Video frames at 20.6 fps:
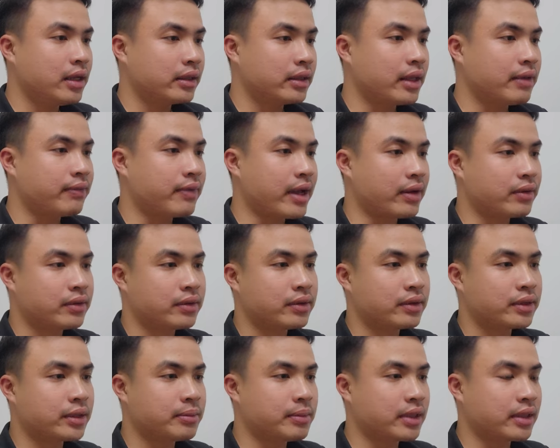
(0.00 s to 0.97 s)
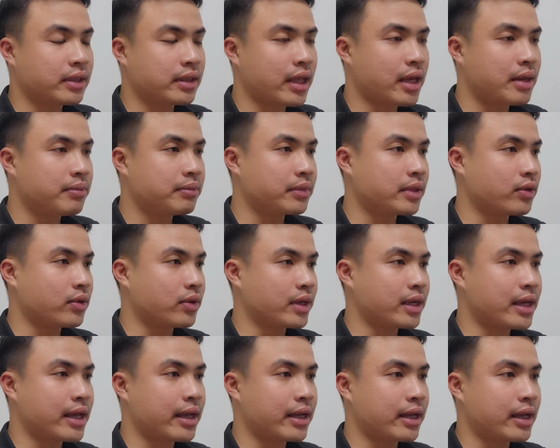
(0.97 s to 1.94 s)
thêm vào chứ mình thêm tài khoản
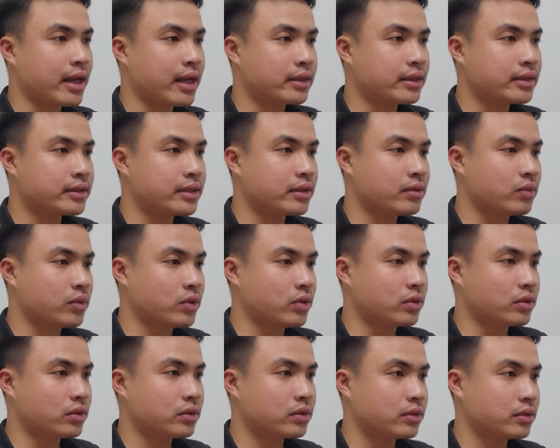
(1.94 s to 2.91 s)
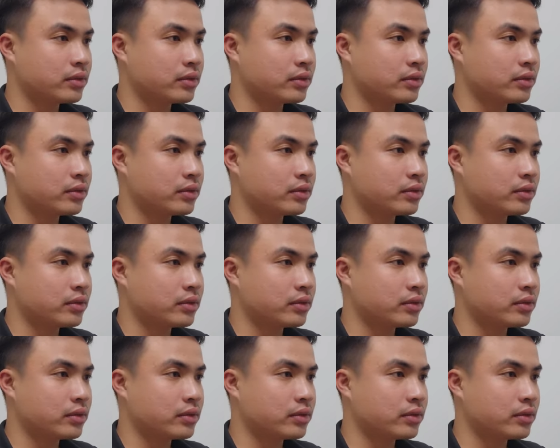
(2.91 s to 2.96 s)
ngân hàng khác thì sẽ không được